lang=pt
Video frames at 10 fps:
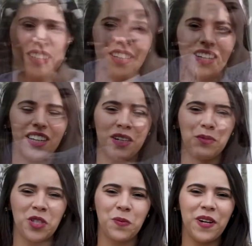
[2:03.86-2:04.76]
Ah,
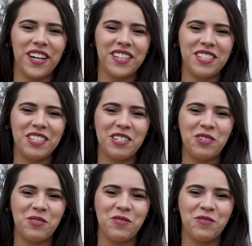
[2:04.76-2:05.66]
meus pais
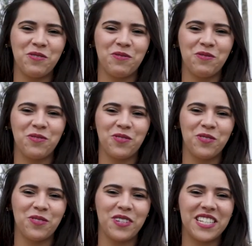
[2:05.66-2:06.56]
são
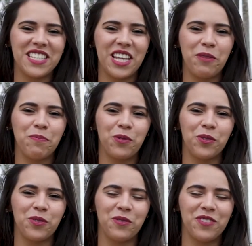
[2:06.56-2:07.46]

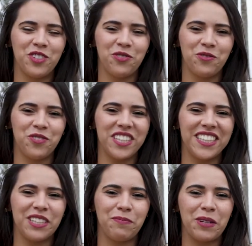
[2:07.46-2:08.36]
exemplo de
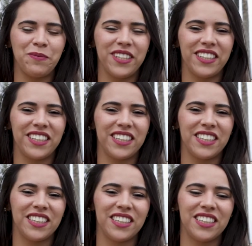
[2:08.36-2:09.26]
vida para mim, né?
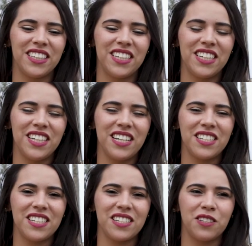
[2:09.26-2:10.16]

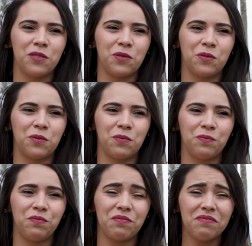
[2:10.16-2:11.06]
Eles são
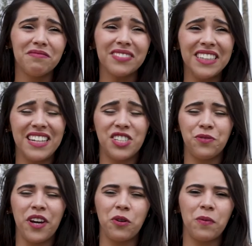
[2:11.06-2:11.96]
eles
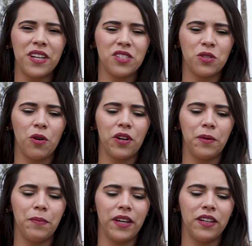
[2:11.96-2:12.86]
tiveram uma
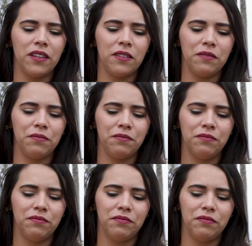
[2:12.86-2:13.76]
história bem
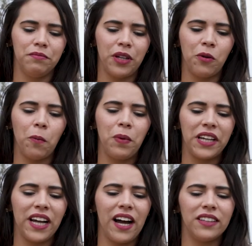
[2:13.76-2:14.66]
bem
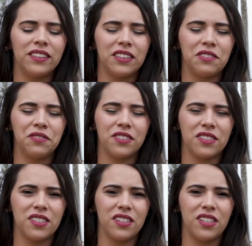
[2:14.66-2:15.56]
complicada da
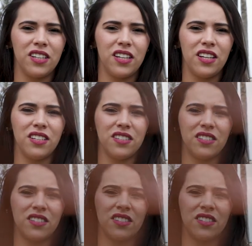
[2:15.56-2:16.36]
infância deles.